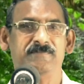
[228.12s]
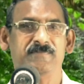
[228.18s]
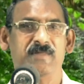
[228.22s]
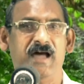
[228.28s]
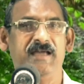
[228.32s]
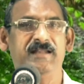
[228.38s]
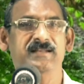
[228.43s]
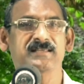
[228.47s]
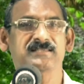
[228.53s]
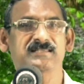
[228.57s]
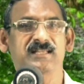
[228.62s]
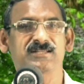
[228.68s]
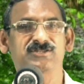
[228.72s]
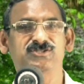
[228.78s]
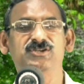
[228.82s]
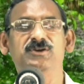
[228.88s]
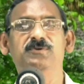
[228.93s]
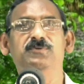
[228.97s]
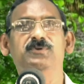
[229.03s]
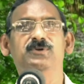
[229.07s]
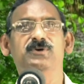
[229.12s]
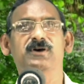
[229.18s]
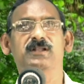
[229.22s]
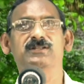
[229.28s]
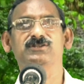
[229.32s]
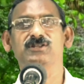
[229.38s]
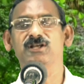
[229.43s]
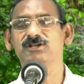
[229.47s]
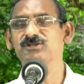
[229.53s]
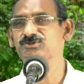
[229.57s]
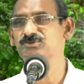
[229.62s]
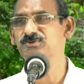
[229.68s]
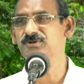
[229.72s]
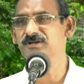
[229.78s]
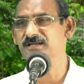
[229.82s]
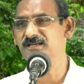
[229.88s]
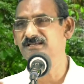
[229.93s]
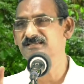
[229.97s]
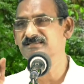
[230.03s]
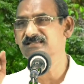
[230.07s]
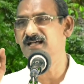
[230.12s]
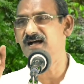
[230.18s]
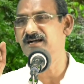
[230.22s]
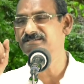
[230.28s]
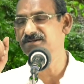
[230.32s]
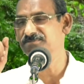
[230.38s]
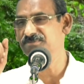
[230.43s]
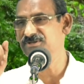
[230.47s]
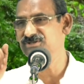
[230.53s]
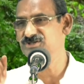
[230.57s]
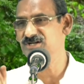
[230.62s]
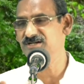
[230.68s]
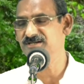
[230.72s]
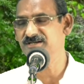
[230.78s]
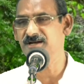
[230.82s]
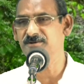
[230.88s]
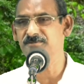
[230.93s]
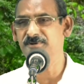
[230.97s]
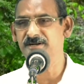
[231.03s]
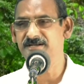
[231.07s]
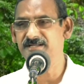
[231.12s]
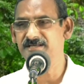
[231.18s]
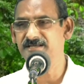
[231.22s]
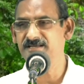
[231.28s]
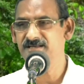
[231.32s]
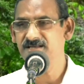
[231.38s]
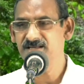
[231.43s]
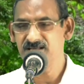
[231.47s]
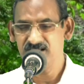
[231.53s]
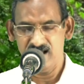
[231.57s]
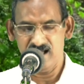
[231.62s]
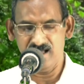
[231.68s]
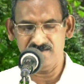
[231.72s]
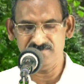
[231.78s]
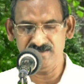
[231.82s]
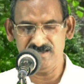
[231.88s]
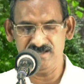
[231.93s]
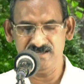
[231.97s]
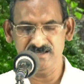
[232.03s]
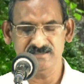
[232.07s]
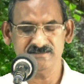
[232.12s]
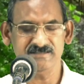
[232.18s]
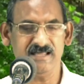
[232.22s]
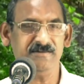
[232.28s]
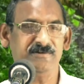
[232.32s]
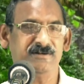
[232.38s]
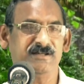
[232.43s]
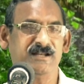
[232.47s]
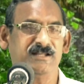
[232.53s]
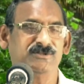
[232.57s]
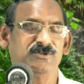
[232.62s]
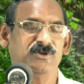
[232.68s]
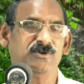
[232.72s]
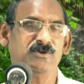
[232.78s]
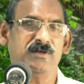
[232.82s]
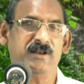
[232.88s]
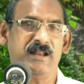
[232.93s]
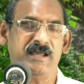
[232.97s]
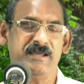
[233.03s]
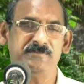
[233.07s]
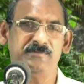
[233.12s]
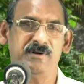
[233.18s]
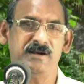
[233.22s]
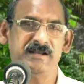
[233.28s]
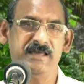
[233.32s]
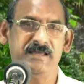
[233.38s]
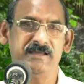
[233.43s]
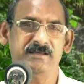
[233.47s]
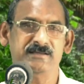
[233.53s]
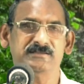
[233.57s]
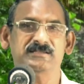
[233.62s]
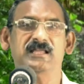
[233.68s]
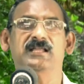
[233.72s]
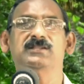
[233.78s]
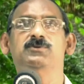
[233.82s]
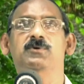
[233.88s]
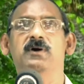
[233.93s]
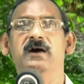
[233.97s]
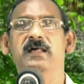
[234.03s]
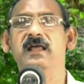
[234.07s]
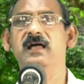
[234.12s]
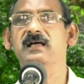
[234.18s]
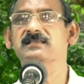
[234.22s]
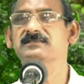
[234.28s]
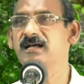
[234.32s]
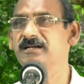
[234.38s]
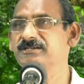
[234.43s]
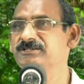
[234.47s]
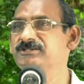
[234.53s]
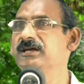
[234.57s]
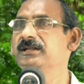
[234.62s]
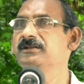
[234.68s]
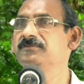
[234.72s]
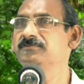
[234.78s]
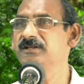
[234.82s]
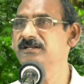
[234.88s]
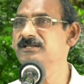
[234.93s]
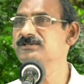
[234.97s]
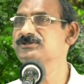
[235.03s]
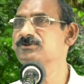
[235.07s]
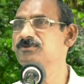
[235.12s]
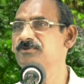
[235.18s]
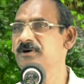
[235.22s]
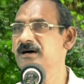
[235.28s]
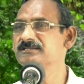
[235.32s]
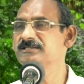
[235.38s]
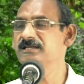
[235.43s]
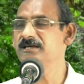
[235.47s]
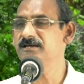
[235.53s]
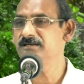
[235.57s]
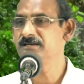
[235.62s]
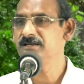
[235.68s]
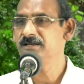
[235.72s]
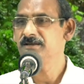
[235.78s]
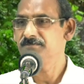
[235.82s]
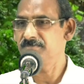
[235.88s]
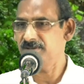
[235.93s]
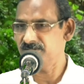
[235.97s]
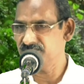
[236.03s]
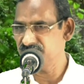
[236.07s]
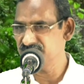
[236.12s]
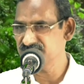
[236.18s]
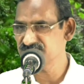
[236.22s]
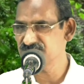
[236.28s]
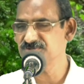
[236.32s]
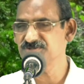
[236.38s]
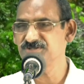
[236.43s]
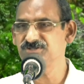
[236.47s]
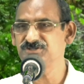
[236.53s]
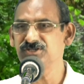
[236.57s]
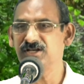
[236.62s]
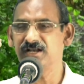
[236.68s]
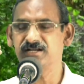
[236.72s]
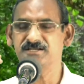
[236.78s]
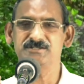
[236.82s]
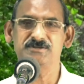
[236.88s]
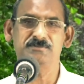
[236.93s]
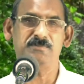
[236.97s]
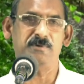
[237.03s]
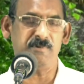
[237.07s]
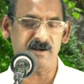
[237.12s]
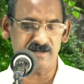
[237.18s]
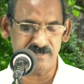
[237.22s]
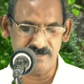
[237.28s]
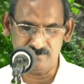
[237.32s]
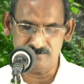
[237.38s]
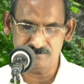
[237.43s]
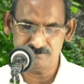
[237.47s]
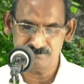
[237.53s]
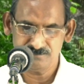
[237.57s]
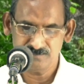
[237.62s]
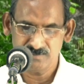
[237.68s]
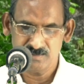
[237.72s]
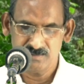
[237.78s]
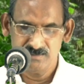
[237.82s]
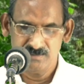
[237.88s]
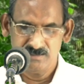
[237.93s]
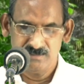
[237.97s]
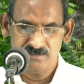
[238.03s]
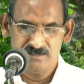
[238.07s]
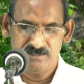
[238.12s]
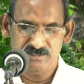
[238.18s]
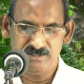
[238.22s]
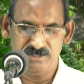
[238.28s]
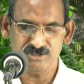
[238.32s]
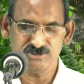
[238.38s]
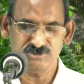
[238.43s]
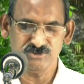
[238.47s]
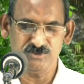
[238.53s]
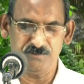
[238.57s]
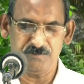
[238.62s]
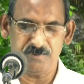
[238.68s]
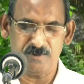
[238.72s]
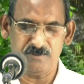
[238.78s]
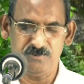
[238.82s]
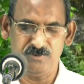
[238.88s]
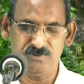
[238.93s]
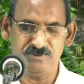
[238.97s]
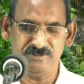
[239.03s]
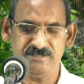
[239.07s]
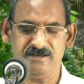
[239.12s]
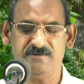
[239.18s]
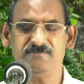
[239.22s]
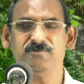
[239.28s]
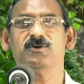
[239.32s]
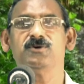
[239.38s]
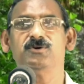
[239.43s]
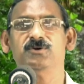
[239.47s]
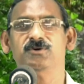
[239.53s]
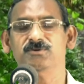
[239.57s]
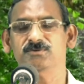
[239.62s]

ఆయన సజీవుడు అని తెలుసుకుని సాక్ష్యం ఇచ్చాడు కాబట్టి అవి దైవ గ్రంథంలో రాయబడ్డాయి తద్వారా ఆ సాక్ష్యాలు విని సువార్త మనం విశ్వసించి రక్షింపబడ్డాం యేసు ప్రభు ఎవరో